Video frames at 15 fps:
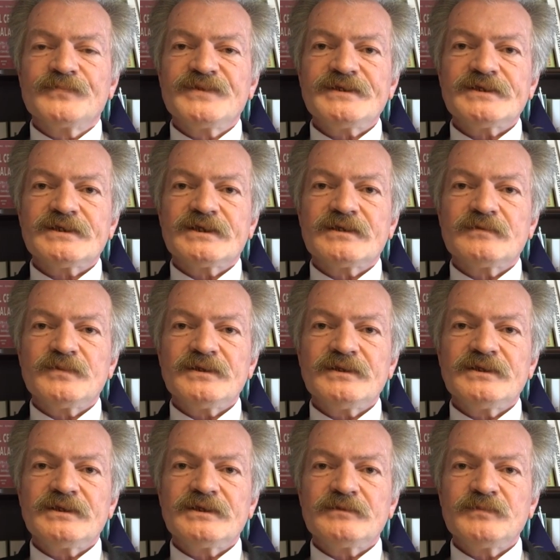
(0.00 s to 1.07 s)
biz
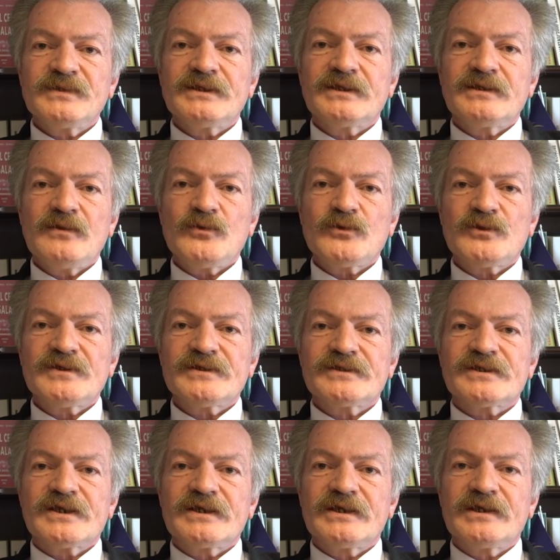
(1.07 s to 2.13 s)
2022'de
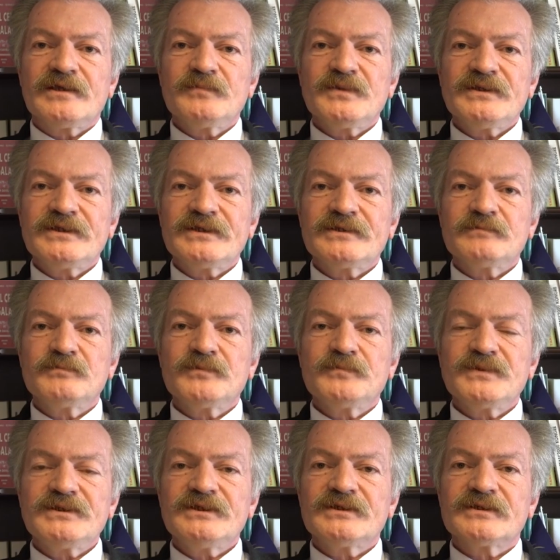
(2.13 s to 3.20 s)
ödenecek
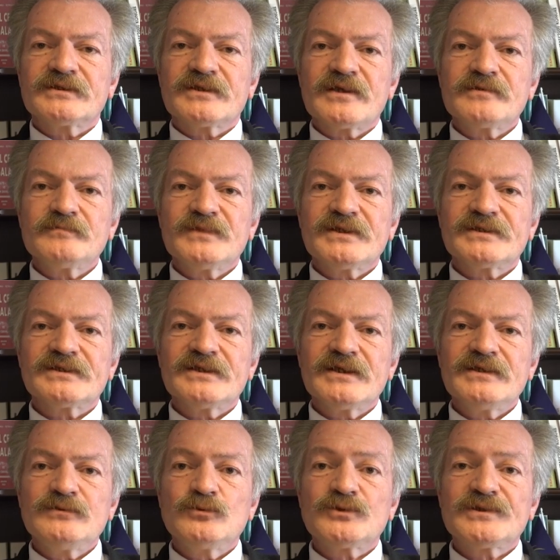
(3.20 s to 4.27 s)
2021 yılı tarım
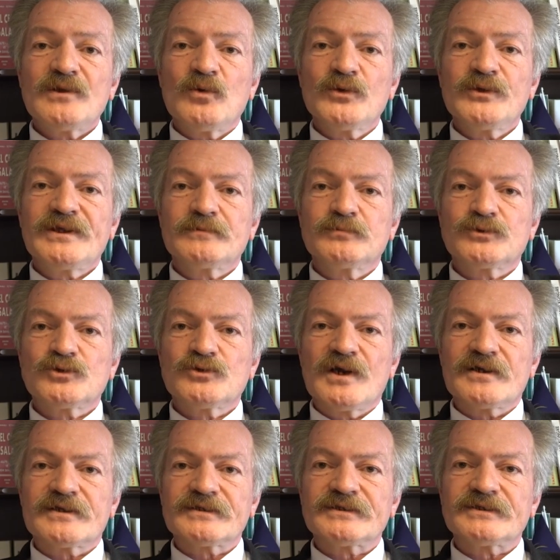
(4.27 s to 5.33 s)
desteğini
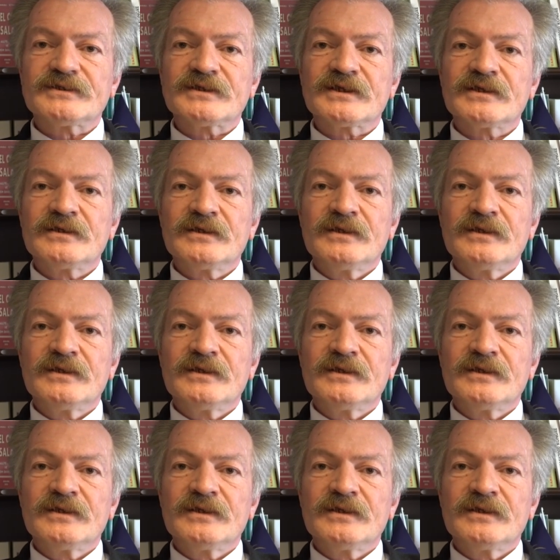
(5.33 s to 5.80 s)
%12,5 artırdık.